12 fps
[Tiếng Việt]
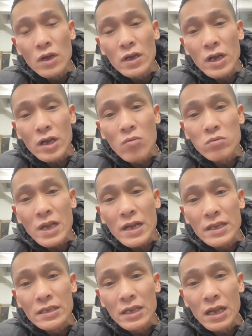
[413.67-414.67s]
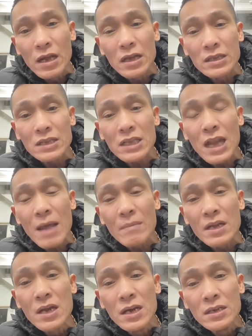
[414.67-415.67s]
ví dụ là người không gia đình thì là người ta sẽ
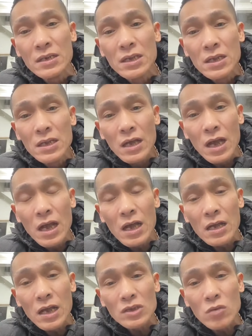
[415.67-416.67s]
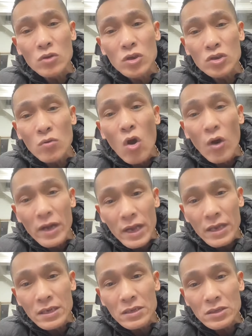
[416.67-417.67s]
làm cái đơn à, ở trong trong
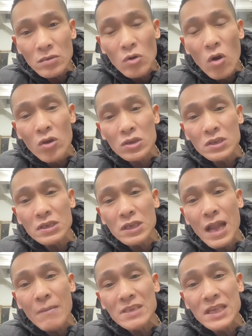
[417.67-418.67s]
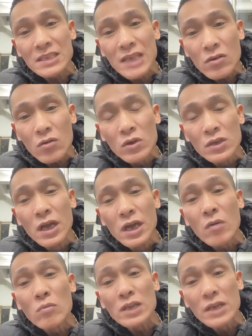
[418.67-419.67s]
đội đấy trong đội người ta sẽ làm cái danh sách của
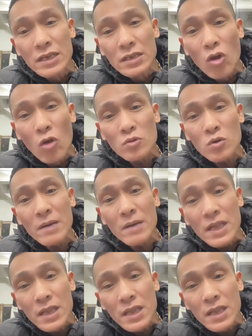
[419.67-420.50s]
những người không có gia đình nộp